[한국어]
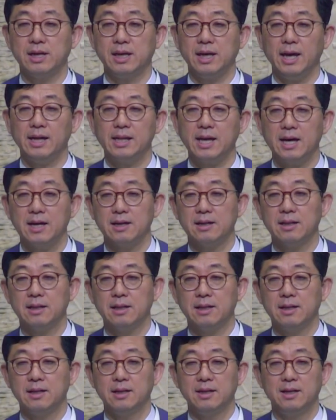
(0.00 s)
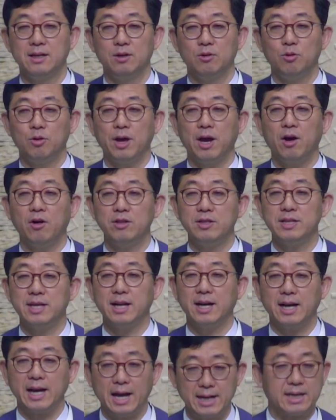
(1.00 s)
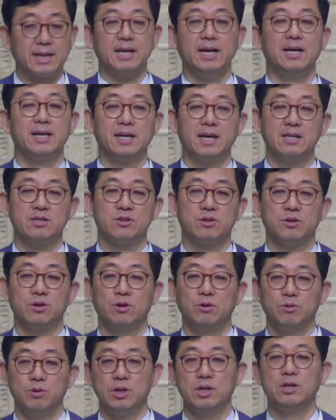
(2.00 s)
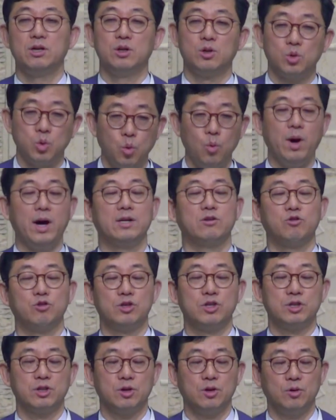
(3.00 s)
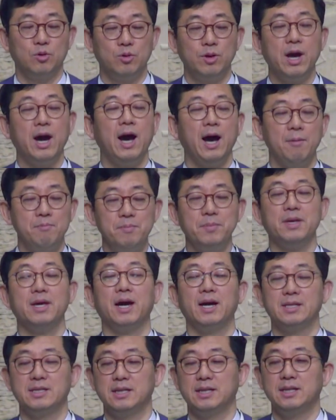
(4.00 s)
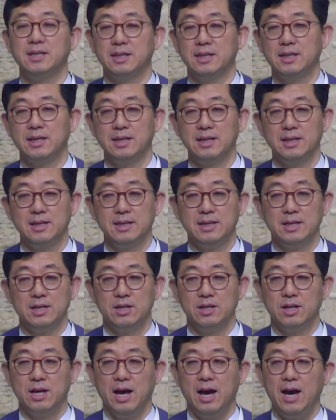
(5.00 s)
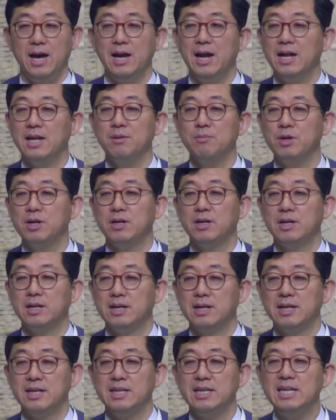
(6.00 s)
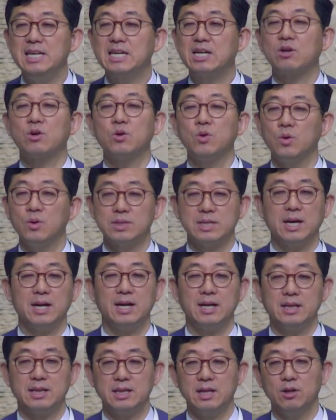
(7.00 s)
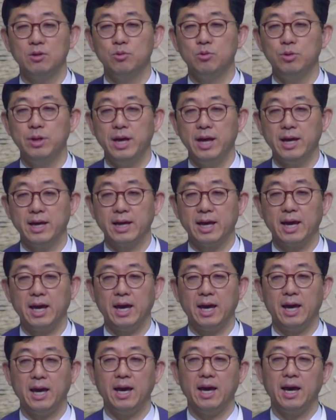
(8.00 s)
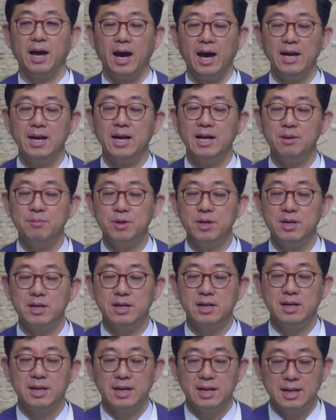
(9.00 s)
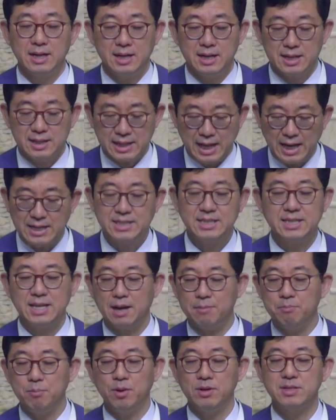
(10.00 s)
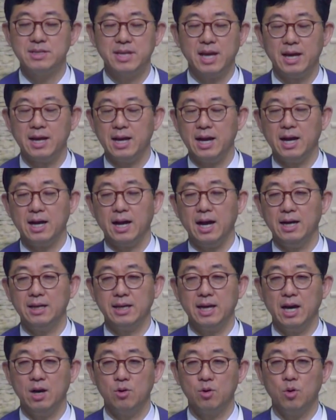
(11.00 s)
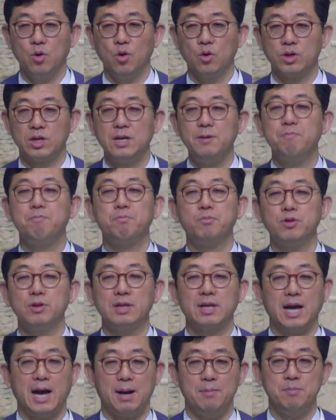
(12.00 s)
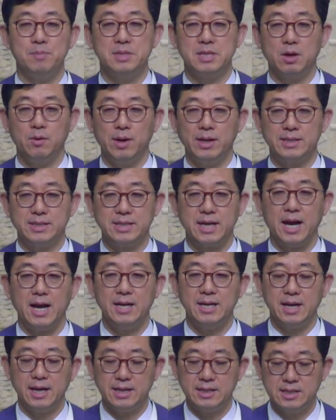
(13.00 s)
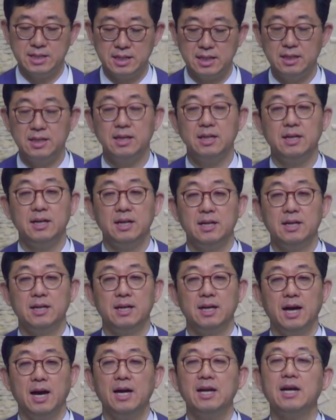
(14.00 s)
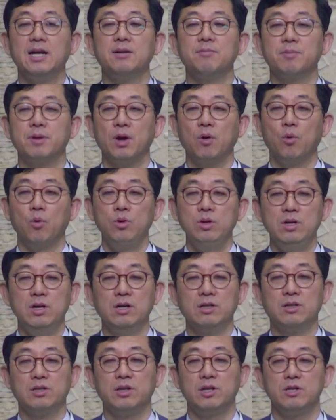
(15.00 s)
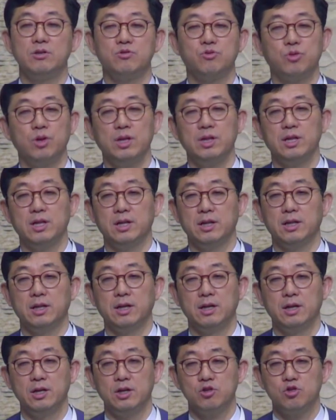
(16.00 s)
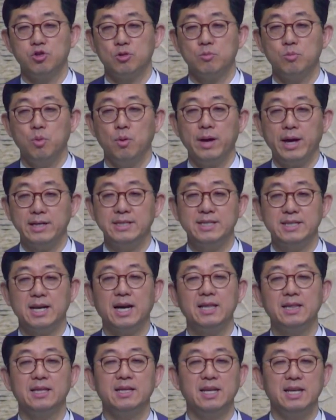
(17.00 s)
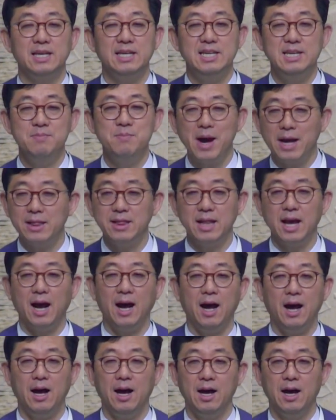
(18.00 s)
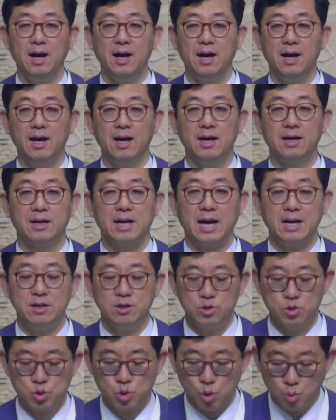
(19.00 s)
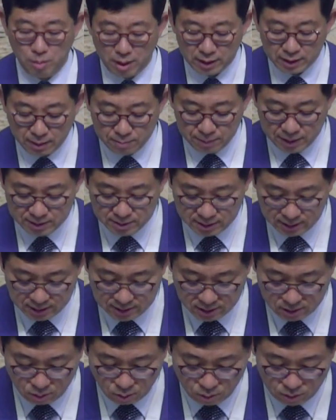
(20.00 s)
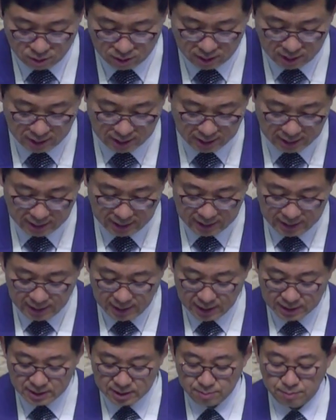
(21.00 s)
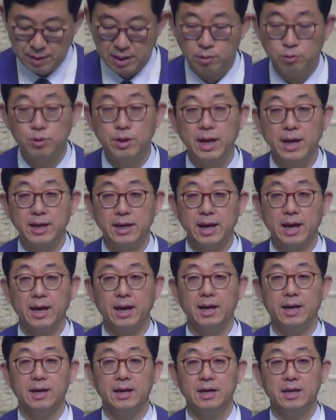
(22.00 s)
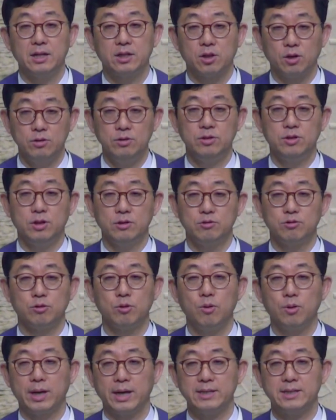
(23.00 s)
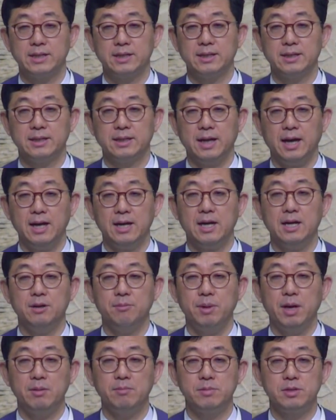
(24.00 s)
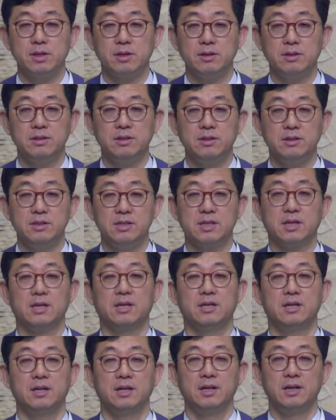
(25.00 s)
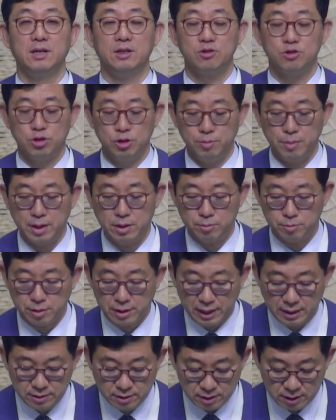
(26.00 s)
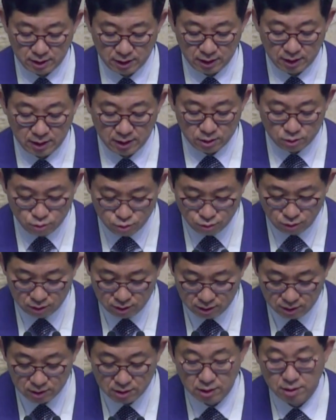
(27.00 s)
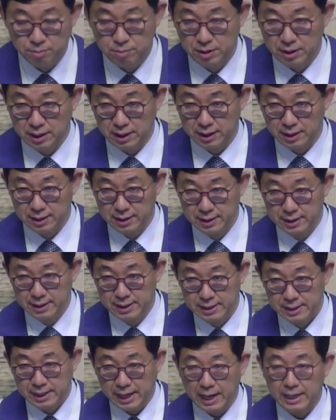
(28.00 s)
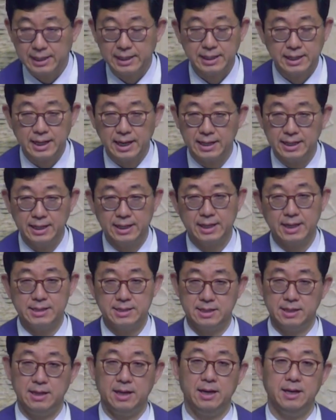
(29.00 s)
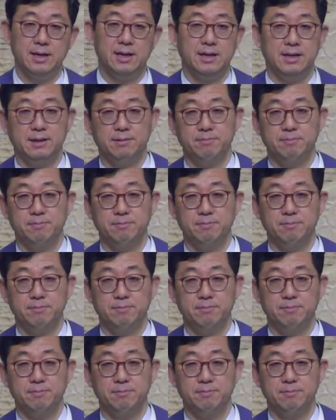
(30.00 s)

깨달은 우리와 언제나 가까이 계시고 우리를 도와주시고 우리와 함께 하시는 하나님을 잊고 살았던 우리에게 하나님을 다시 한번 생각하게 하고 깊은 감사와 찬양의 시를 하나님께 올려드릴 수 있는 축복의 시간들이 임한다. 라는 소망의 메시지를 오늘 이 아침에 우리에게 던져주고 계신 하나님의 음성을 들으시기를 주님의 이름으로 간절히 축원을 드립니다. 가까이 계시는 하나님.